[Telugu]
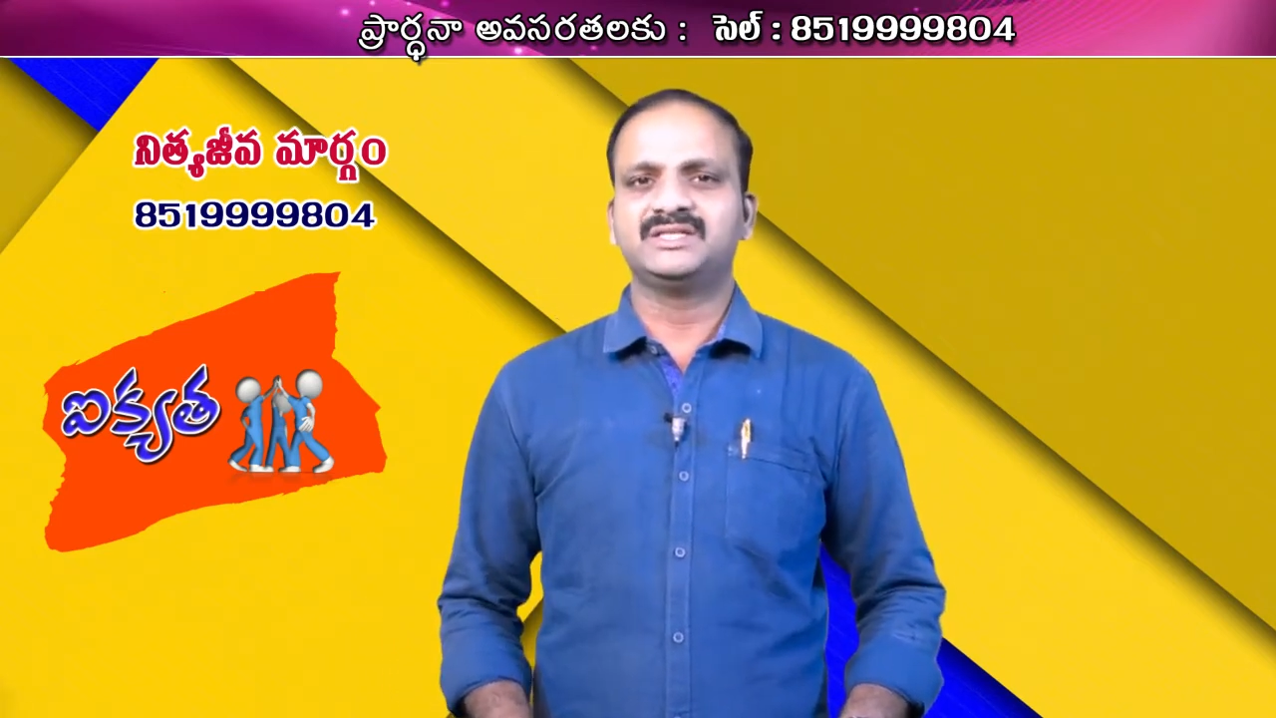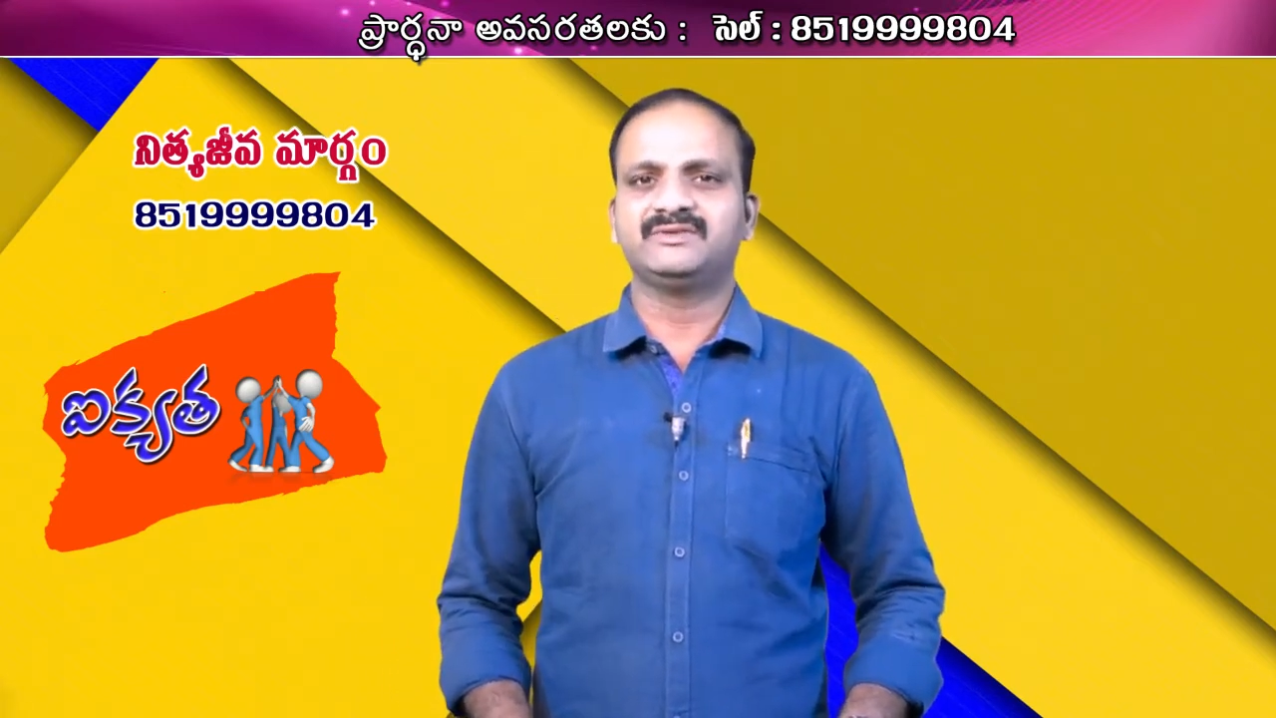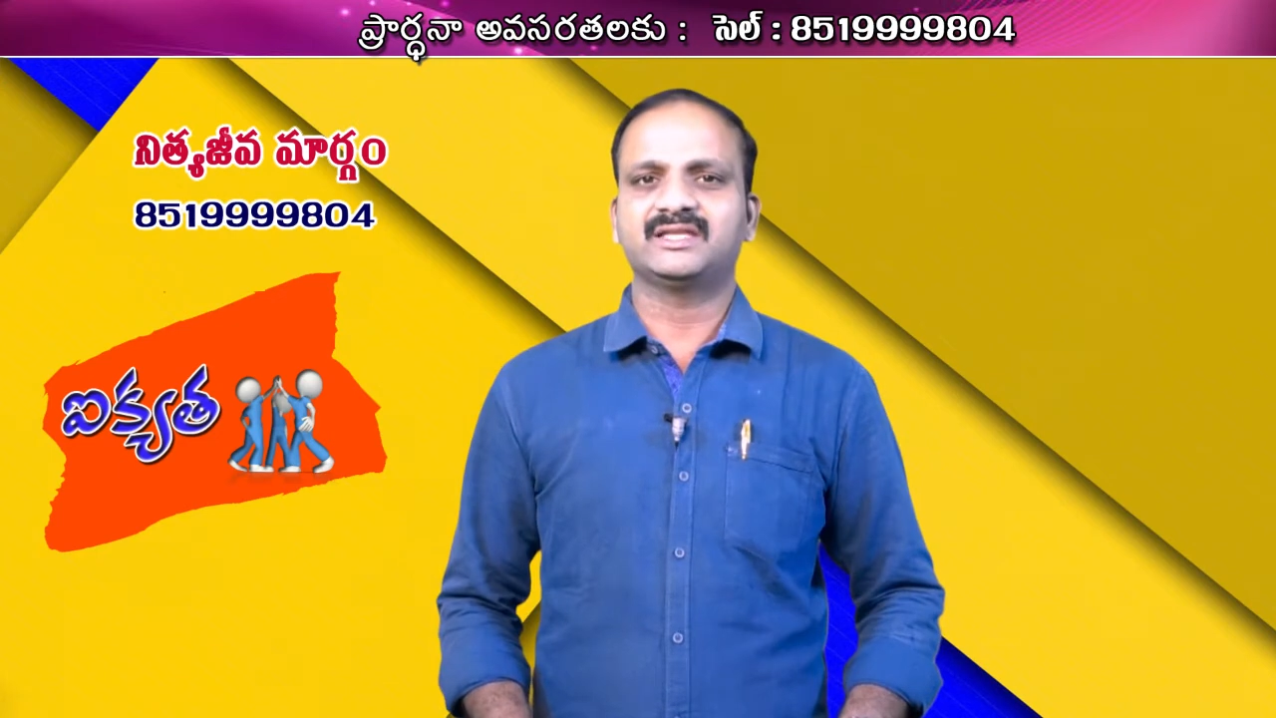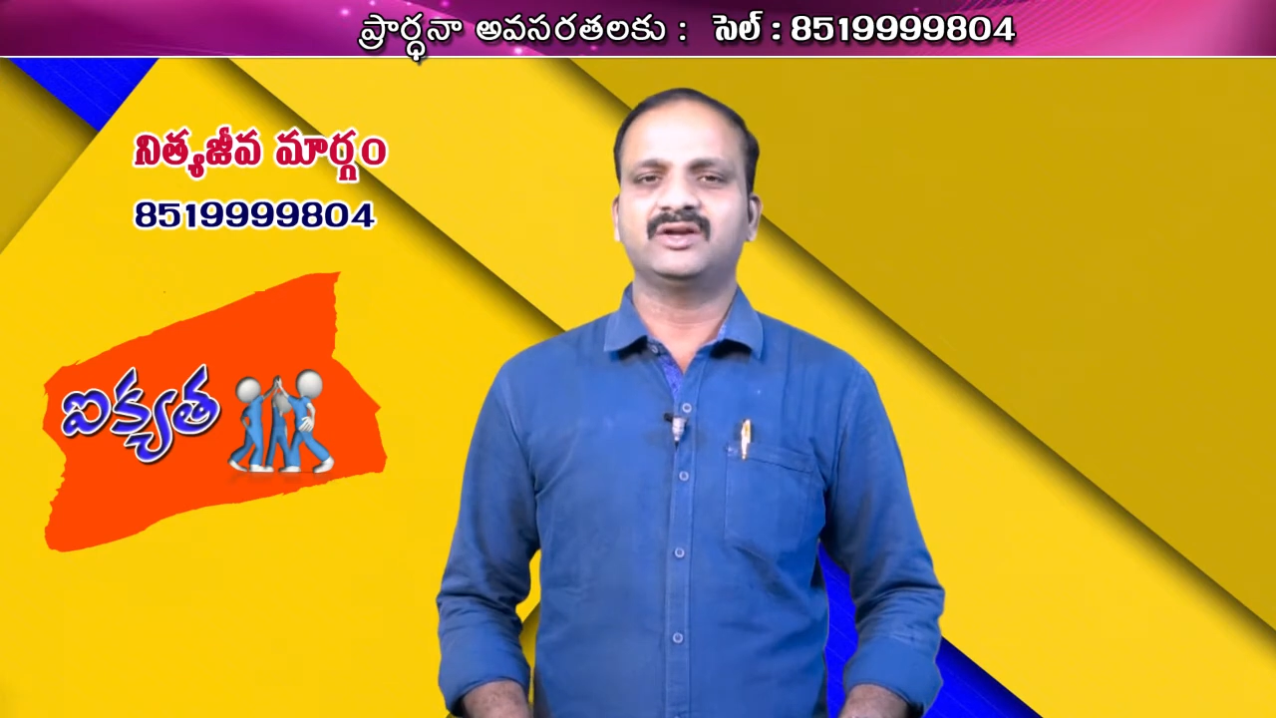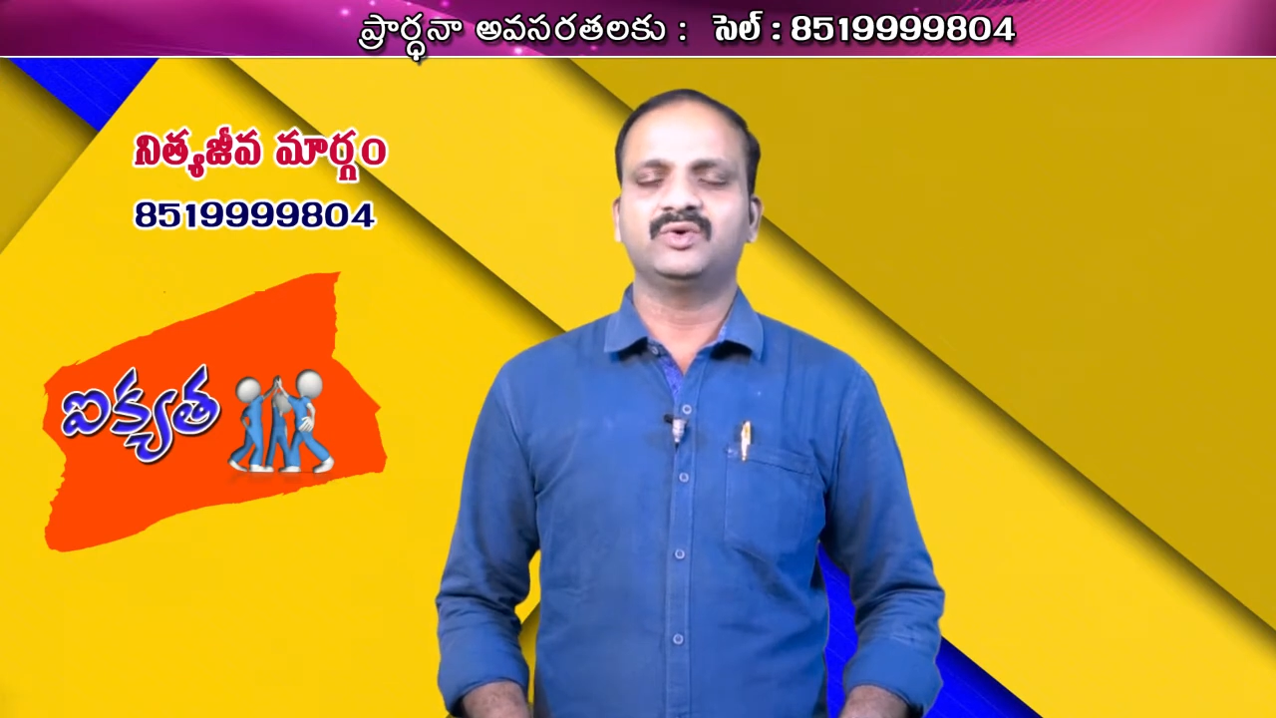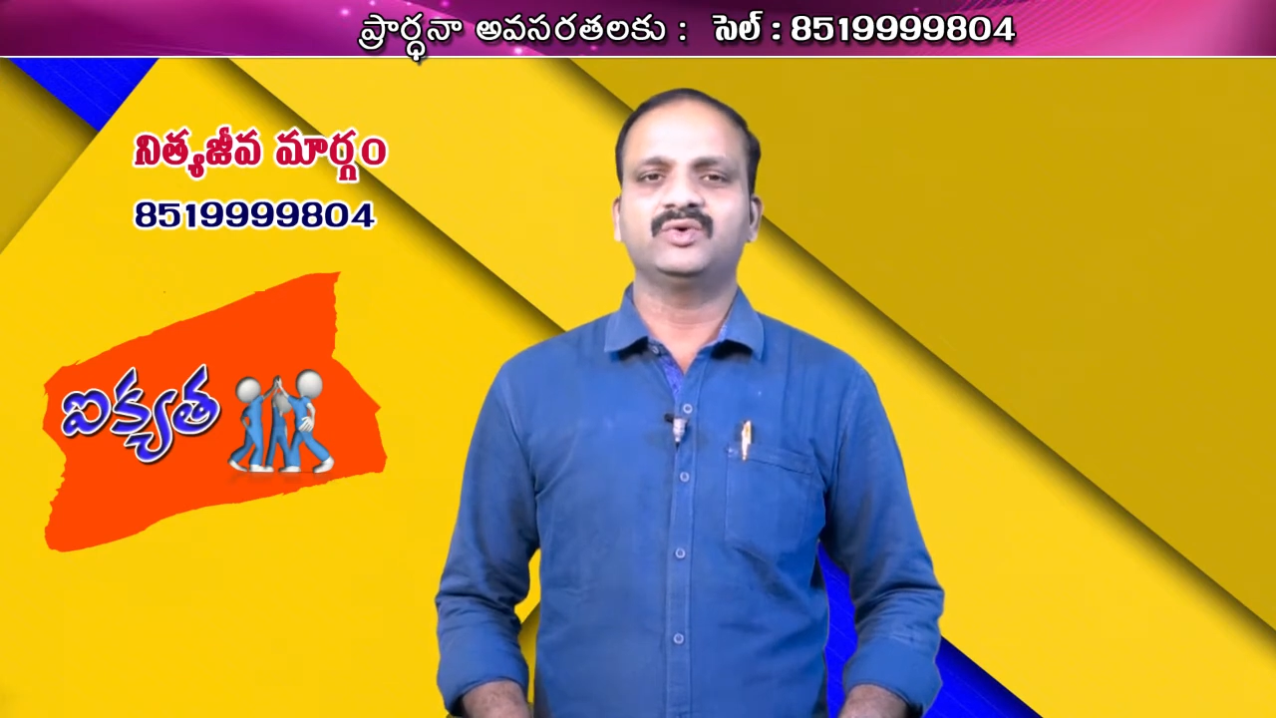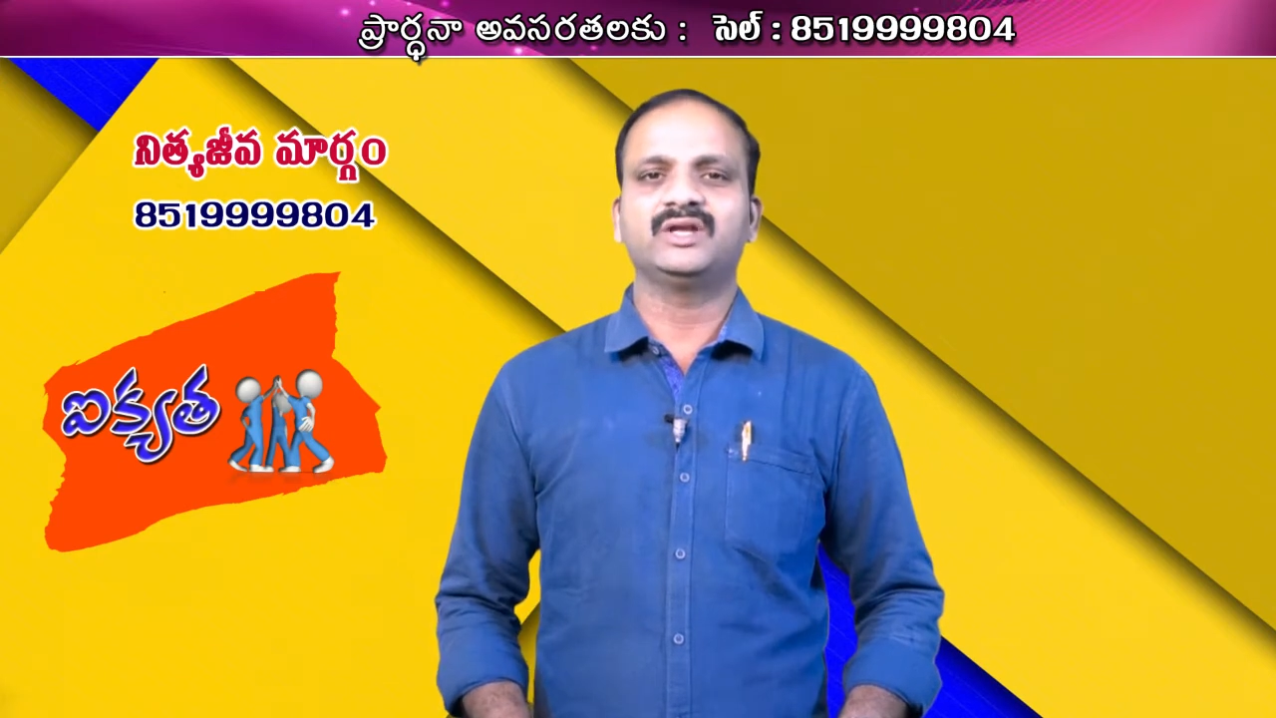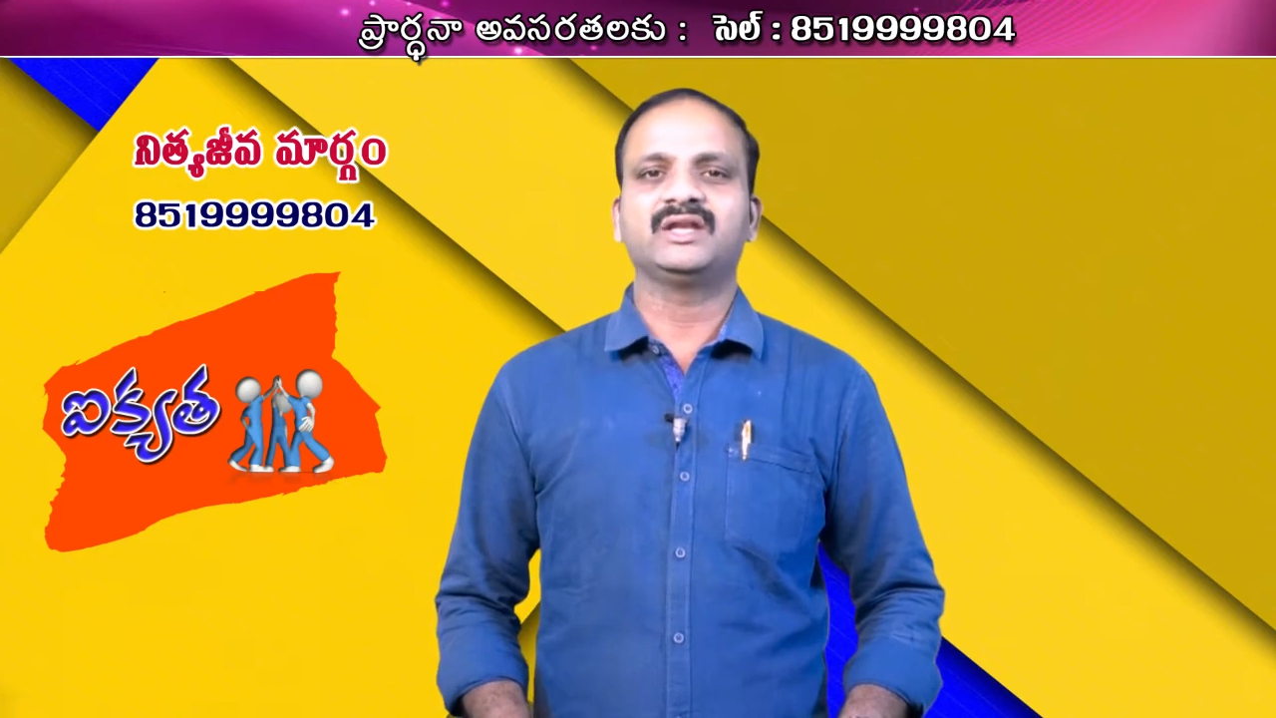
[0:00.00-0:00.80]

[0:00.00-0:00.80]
జీవితాలలో